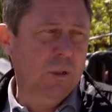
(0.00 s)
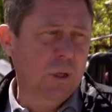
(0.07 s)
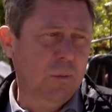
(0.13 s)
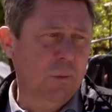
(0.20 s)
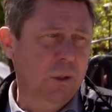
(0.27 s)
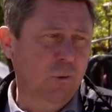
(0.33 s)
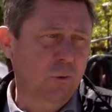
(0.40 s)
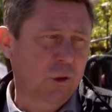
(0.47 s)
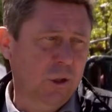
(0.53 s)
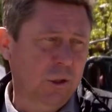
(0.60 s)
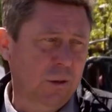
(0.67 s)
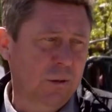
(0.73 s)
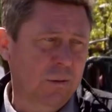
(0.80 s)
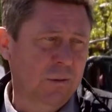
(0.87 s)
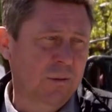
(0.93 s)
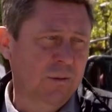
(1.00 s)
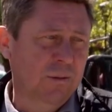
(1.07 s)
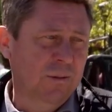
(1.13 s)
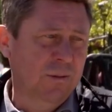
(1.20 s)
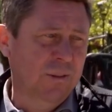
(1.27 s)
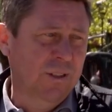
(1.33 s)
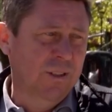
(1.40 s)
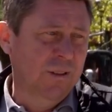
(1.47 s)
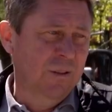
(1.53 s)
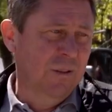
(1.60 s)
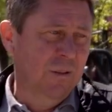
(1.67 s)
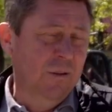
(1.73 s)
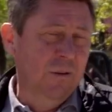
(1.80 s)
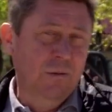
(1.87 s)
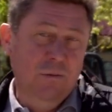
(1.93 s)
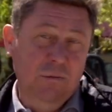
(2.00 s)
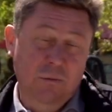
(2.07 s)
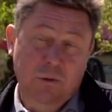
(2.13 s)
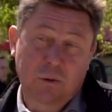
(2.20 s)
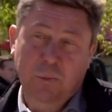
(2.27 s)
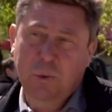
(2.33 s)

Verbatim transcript: самое лучшее. Почему? Ну,